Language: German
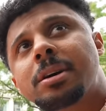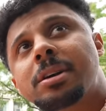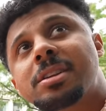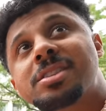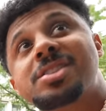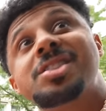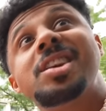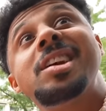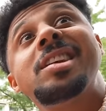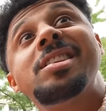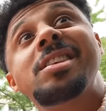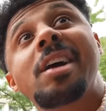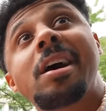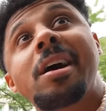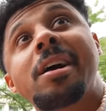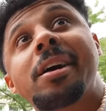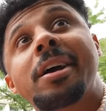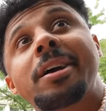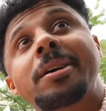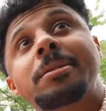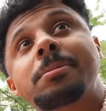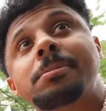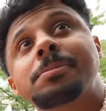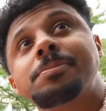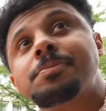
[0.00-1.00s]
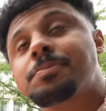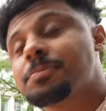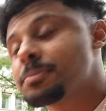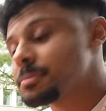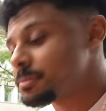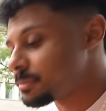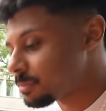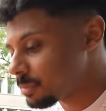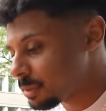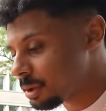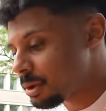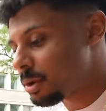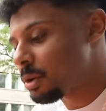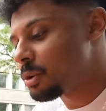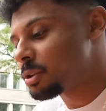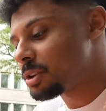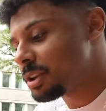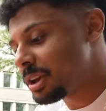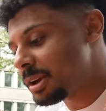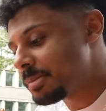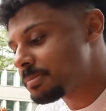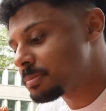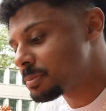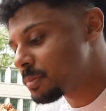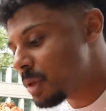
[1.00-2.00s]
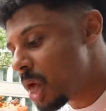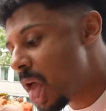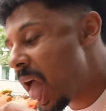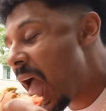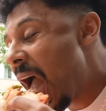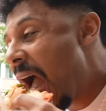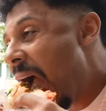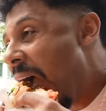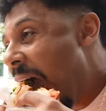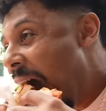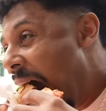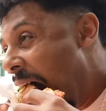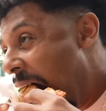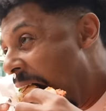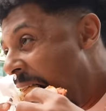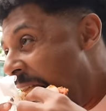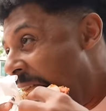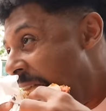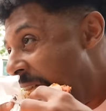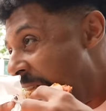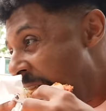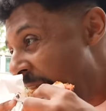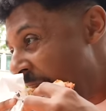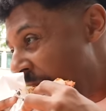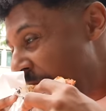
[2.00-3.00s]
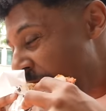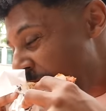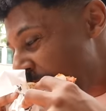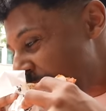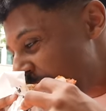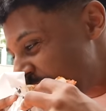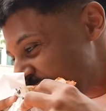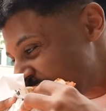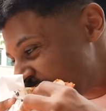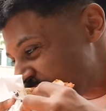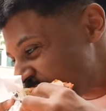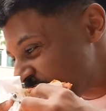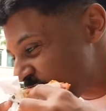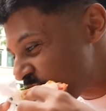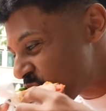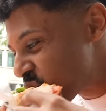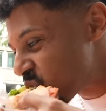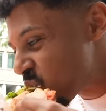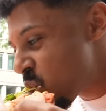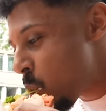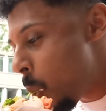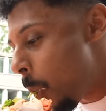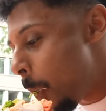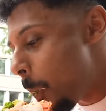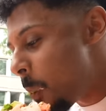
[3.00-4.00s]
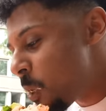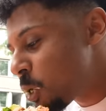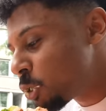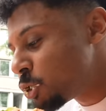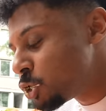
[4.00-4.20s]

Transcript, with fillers: Zehn Jahre. Zehn Jahre. Okay. Woher seid ihr aus der Türkei? Ich war in Gaziantep, ja.